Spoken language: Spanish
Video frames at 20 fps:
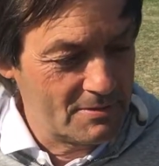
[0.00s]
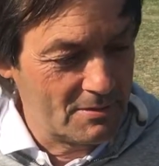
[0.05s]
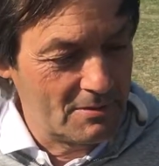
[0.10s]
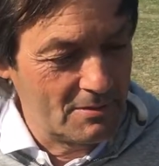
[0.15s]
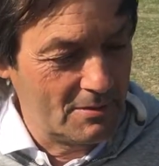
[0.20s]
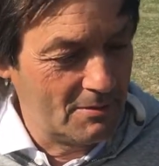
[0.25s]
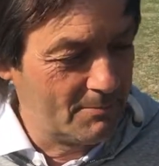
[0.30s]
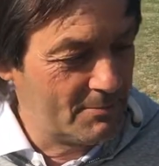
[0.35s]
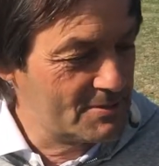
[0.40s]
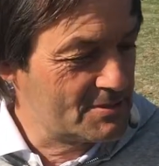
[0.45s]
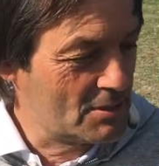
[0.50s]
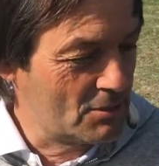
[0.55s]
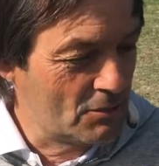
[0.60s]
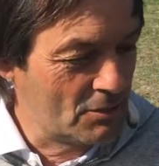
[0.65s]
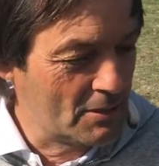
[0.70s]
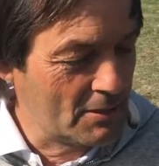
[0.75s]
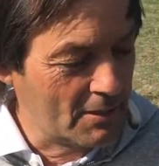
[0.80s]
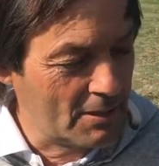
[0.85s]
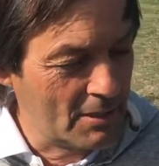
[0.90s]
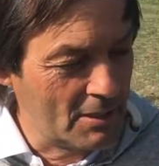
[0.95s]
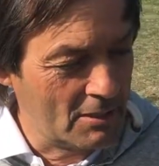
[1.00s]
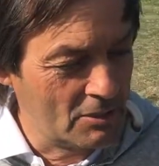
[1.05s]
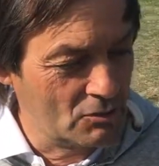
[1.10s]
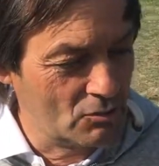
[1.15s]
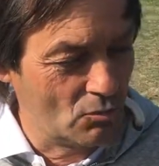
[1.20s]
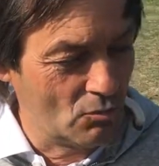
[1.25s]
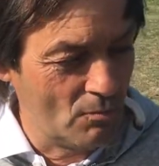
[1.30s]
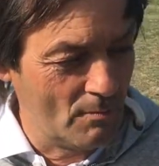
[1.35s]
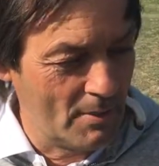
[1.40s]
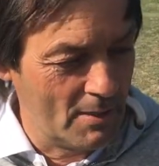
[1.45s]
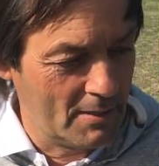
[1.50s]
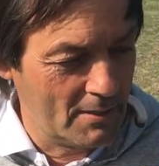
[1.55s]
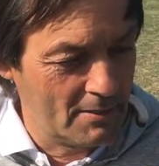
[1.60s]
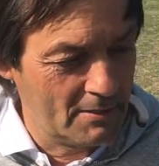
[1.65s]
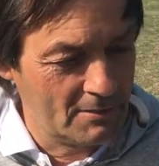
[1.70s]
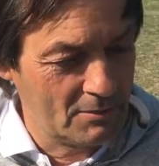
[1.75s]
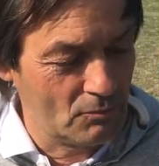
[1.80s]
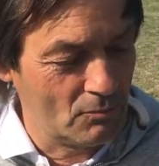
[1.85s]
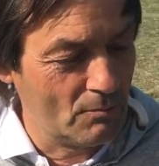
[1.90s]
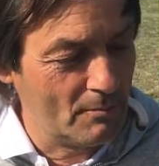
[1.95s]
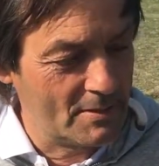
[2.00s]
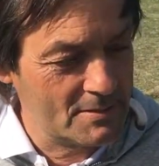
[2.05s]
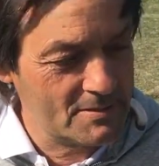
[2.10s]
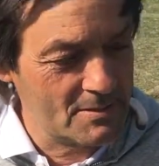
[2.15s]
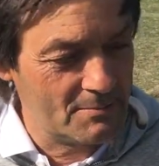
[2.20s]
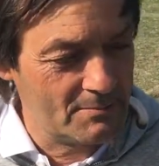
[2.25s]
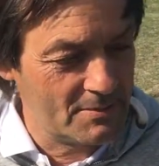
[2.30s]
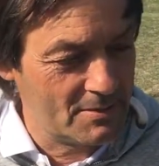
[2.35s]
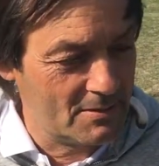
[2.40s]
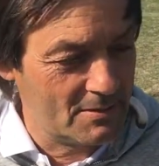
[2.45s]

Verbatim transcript: empezaron a criar en Tucumán. En Tucumán se